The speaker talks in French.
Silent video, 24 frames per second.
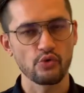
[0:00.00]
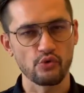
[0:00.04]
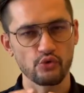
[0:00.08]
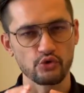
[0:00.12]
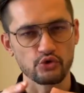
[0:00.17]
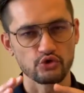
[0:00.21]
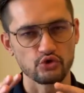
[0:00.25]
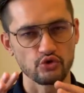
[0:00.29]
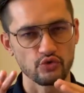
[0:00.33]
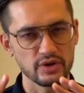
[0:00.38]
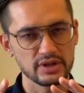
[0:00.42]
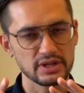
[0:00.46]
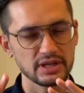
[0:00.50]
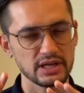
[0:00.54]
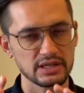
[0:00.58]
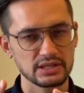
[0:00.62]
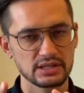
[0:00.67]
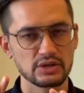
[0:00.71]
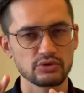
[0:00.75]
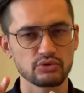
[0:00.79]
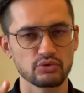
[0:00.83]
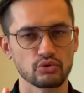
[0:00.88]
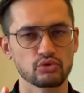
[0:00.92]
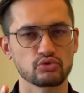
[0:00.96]
je vais
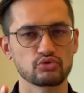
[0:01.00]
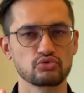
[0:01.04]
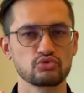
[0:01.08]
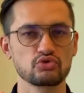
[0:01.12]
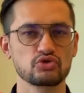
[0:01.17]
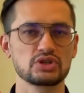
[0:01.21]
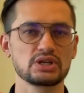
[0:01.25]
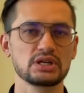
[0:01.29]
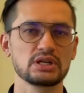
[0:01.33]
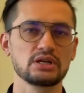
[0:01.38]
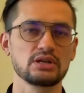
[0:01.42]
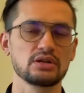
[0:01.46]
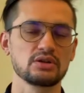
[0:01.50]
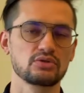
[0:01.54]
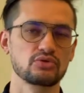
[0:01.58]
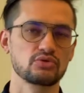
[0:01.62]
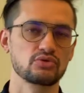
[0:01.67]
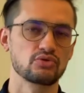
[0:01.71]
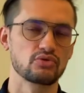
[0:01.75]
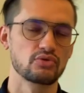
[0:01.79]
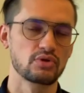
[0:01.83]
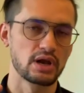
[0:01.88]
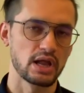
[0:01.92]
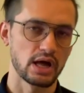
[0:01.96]
traiter sur le sujet
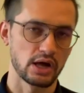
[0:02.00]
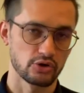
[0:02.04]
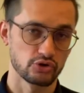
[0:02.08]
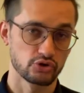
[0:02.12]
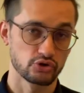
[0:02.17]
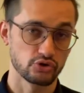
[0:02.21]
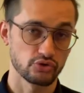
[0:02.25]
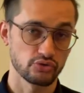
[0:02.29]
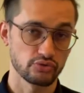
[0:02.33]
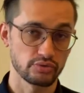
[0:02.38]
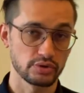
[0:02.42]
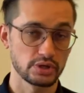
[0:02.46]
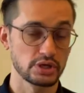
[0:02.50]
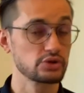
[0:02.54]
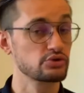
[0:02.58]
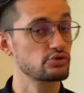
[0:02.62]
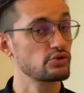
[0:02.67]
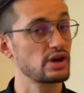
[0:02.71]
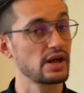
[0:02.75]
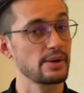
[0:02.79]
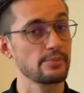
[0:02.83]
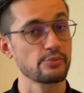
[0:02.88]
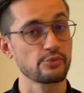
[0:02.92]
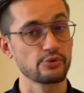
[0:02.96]
de l'argent et de
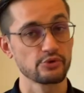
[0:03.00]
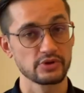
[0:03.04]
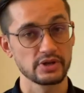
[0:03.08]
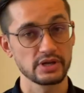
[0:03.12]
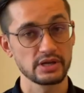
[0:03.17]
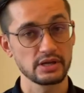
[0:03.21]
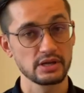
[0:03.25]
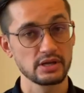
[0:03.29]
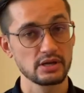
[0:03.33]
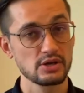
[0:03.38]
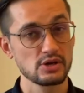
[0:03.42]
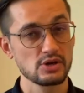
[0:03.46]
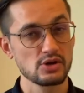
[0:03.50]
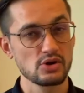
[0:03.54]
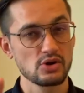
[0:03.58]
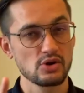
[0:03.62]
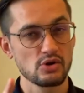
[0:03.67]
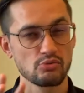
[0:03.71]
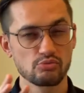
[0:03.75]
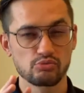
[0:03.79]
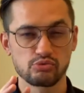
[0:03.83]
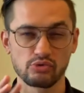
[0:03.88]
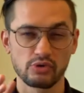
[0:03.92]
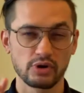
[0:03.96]
la monnaie
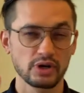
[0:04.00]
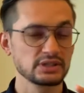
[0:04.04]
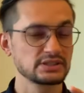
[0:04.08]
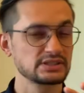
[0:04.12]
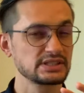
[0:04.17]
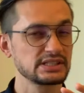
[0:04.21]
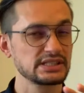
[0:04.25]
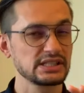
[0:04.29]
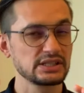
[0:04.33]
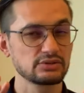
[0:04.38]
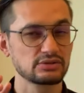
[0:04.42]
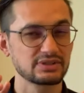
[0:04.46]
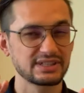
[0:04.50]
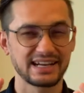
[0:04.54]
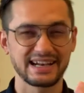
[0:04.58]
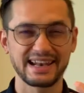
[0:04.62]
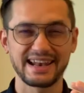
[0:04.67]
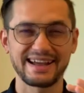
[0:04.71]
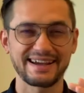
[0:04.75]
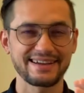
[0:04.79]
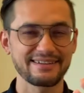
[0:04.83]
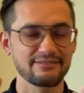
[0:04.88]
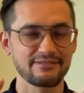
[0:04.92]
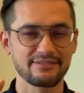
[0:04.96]
pour essayer de
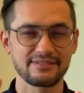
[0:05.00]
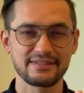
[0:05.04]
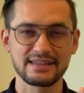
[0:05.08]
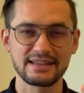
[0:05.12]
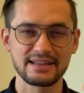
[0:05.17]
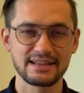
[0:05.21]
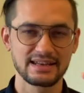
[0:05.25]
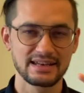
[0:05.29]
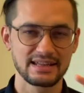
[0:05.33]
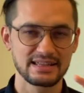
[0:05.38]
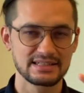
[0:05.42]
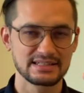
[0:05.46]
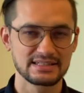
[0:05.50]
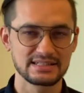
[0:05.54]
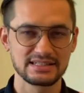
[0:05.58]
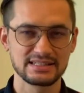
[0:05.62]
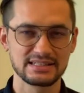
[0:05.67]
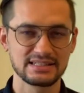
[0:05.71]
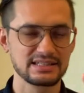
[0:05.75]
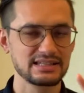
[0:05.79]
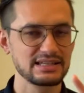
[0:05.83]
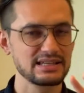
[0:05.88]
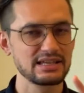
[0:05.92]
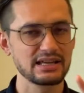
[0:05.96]
clarifier les
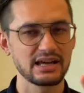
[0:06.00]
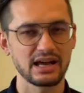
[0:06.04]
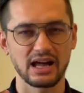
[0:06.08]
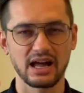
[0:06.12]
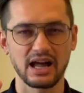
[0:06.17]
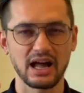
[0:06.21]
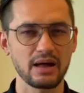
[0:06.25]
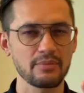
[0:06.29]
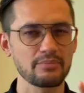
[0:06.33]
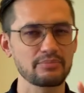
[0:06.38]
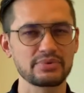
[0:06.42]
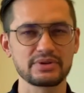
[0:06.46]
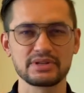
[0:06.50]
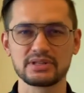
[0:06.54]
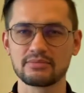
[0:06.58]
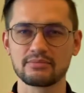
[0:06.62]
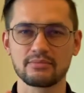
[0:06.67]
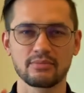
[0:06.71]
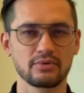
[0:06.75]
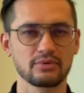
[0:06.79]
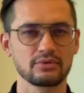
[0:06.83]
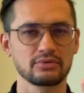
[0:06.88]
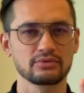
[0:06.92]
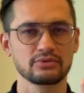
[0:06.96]
idées
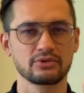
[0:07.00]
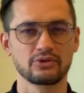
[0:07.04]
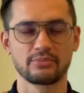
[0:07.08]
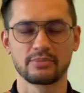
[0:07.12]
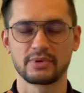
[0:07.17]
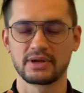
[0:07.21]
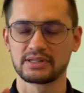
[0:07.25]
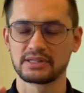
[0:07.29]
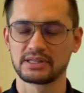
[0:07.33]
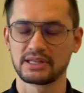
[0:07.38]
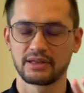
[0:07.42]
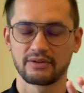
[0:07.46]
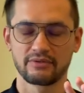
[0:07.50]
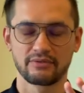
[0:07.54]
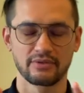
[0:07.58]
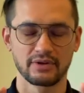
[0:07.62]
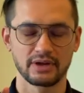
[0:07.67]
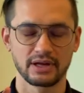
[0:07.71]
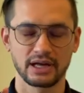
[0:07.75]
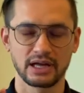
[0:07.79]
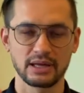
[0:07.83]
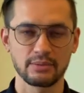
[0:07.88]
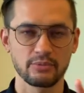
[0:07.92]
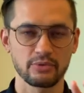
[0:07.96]
rapidement, de manière
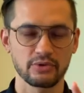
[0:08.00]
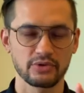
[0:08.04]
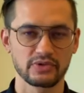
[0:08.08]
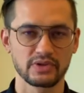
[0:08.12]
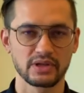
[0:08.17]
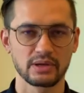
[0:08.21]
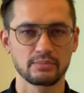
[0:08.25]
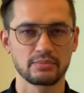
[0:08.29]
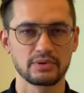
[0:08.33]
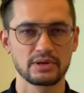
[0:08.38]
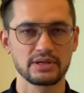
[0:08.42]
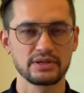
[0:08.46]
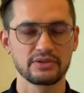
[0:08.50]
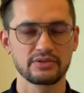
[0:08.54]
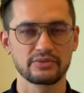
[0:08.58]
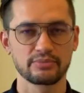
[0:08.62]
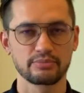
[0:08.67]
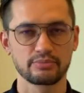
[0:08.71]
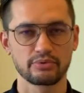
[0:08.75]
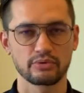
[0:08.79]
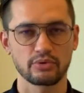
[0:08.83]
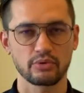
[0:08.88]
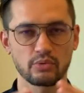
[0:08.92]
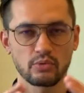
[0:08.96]
vraiment simpliste,
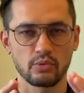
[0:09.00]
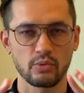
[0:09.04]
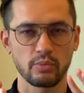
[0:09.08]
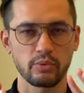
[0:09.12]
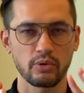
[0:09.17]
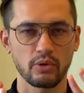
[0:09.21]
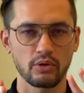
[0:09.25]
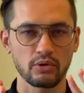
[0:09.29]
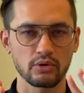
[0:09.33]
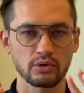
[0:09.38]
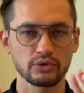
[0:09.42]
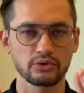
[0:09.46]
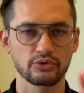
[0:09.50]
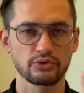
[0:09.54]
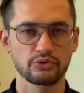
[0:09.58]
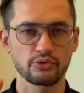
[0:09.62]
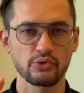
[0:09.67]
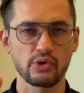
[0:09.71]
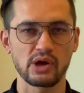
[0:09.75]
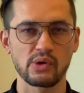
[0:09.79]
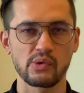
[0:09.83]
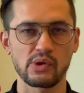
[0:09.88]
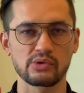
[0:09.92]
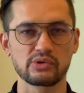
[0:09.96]
pour comprendre ce
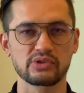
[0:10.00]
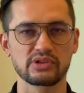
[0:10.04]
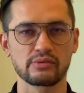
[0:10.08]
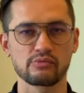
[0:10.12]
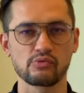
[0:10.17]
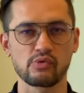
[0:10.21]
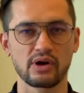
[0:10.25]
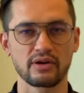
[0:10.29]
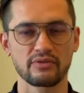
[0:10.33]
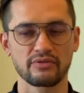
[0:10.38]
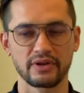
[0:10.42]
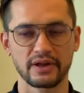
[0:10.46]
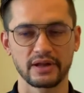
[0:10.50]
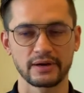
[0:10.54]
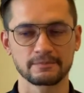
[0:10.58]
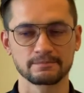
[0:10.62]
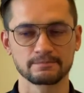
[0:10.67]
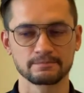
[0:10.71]
à quoi nous avons affaire.